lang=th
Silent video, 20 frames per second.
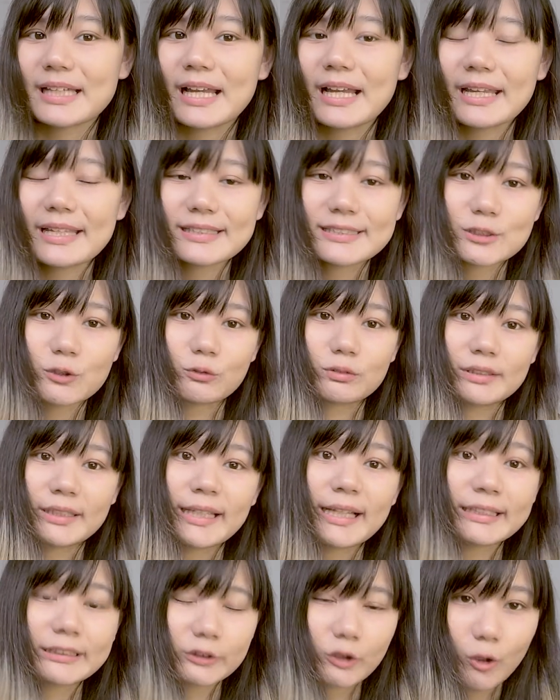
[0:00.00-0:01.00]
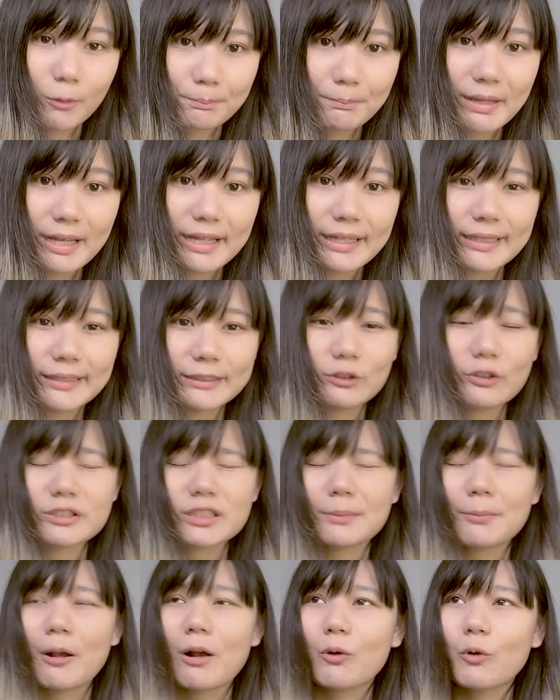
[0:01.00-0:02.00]
ให้จดในอันต่อไปโดย
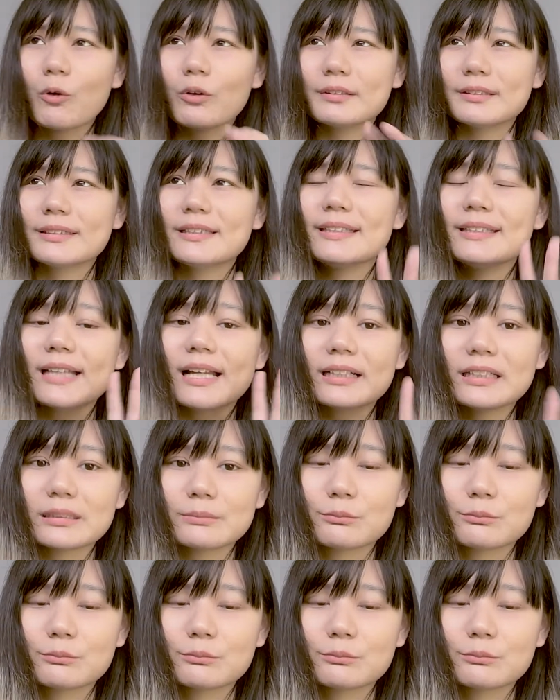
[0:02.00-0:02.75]
เฉพาะคนที่ถ้า